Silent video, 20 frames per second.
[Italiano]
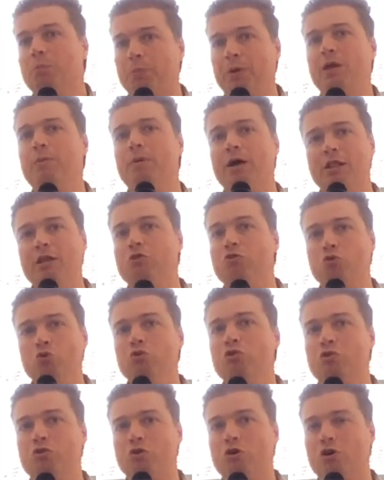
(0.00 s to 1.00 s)
prima di
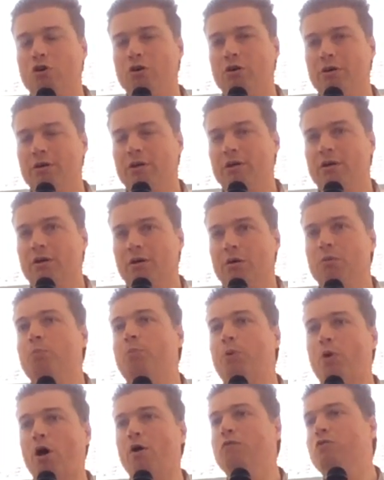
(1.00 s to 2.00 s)
tutto
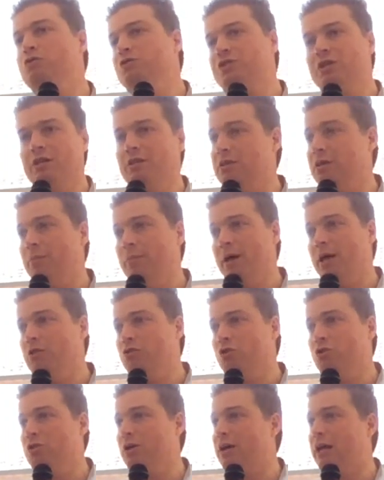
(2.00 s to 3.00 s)
provo un
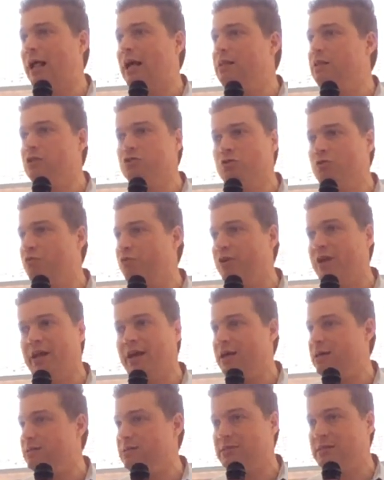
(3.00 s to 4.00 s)
sentimento di grande
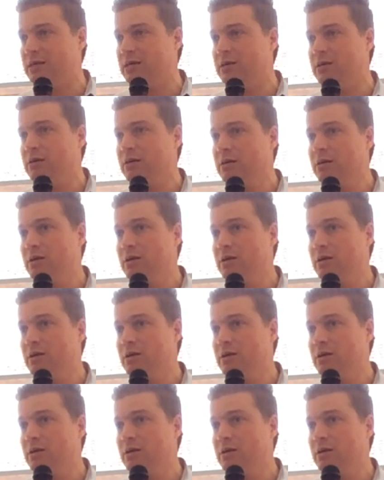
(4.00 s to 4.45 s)
sofferenza